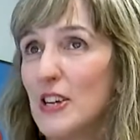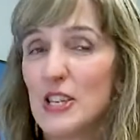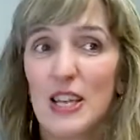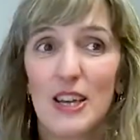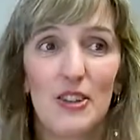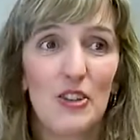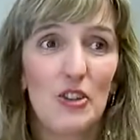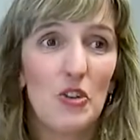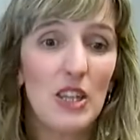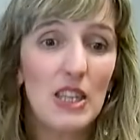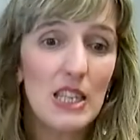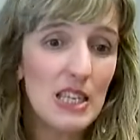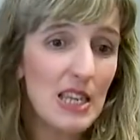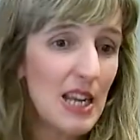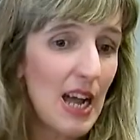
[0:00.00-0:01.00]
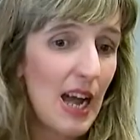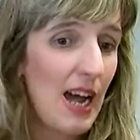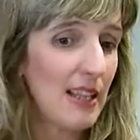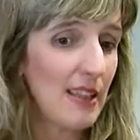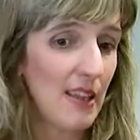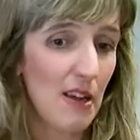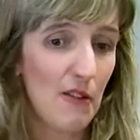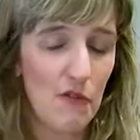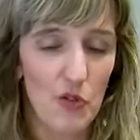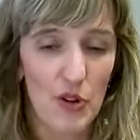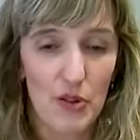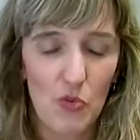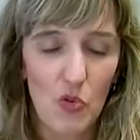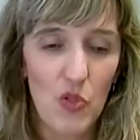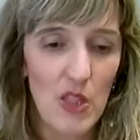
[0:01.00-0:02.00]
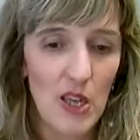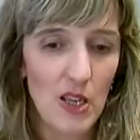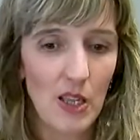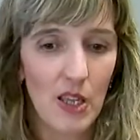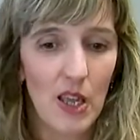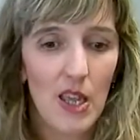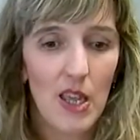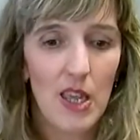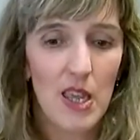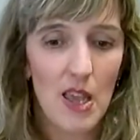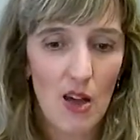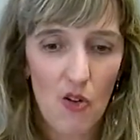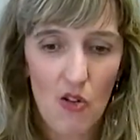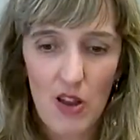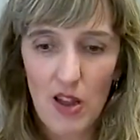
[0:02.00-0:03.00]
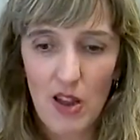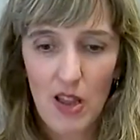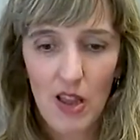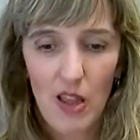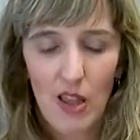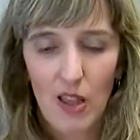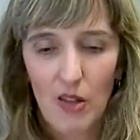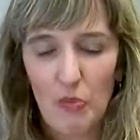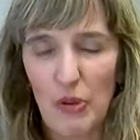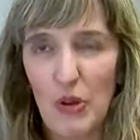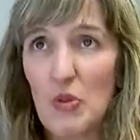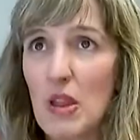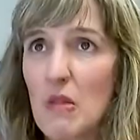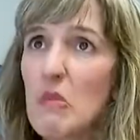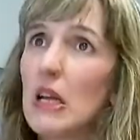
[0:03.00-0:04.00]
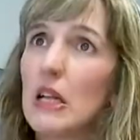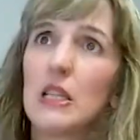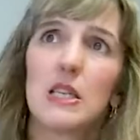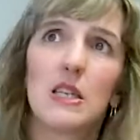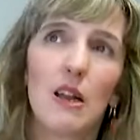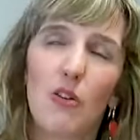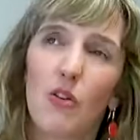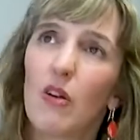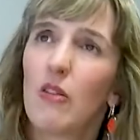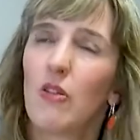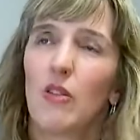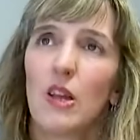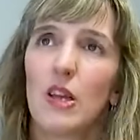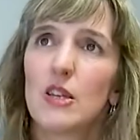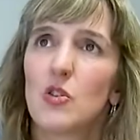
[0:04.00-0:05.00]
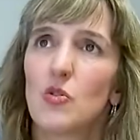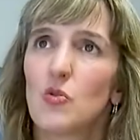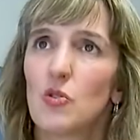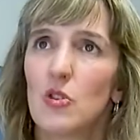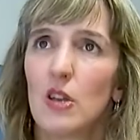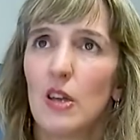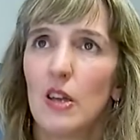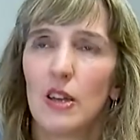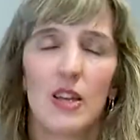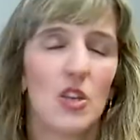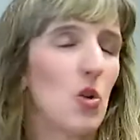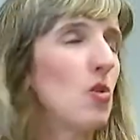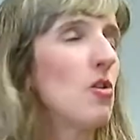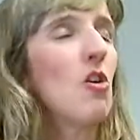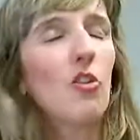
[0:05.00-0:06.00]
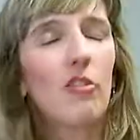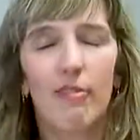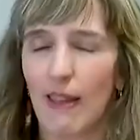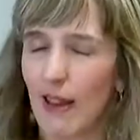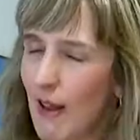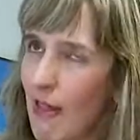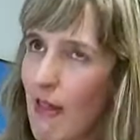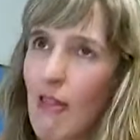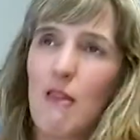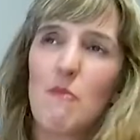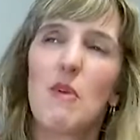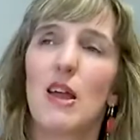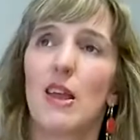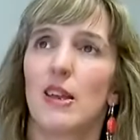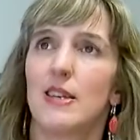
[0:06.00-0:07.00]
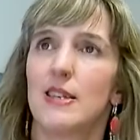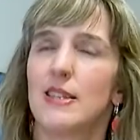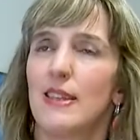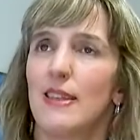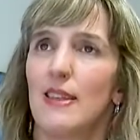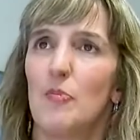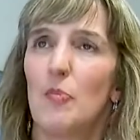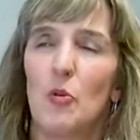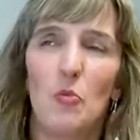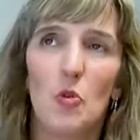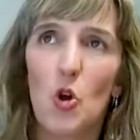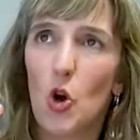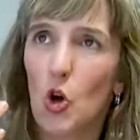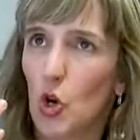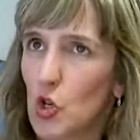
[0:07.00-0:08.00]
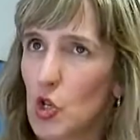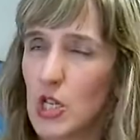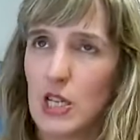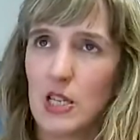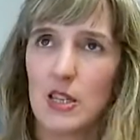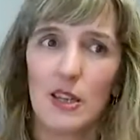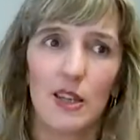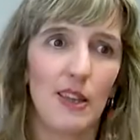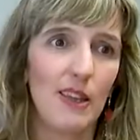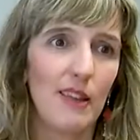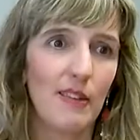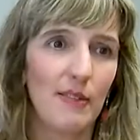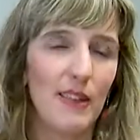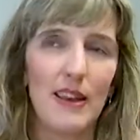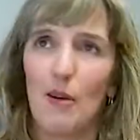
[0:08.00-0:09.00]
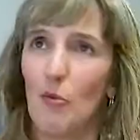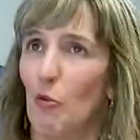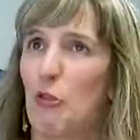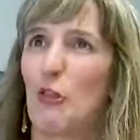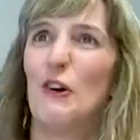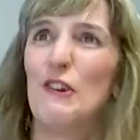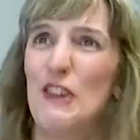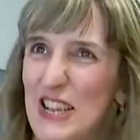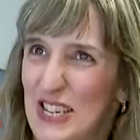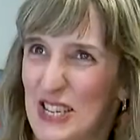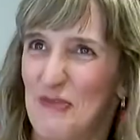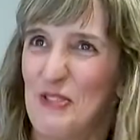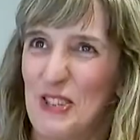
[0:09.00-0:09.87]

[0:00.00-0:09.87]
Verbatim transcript: O sea, yo antes era atea furibunda y ahora veo una imagen de Sagrado Corazón de Jesús que son una horterada de imágenes de, pómulos rosas y, tirabuzones,